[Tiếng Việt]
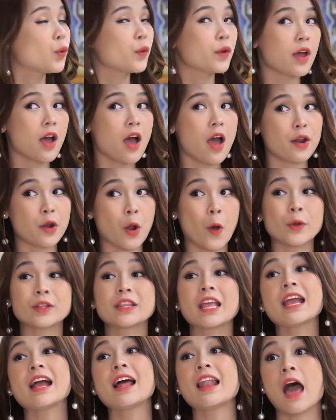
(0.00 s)
của tôi á
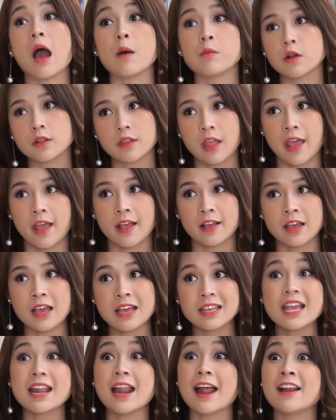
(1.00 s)
nổi tiếng là không có
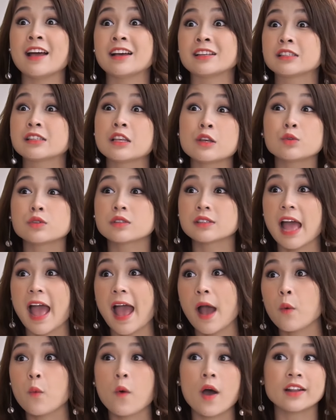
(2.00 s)
tiền với lại là siêu
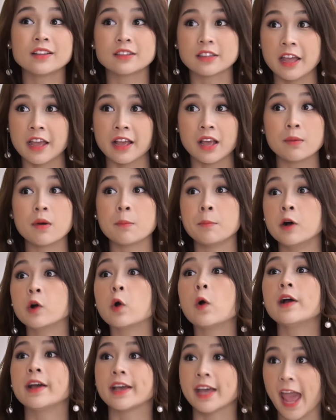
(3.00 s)
sao quên tiền khi mà
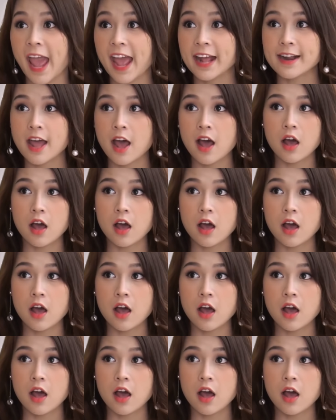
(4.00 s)
mượn của người khác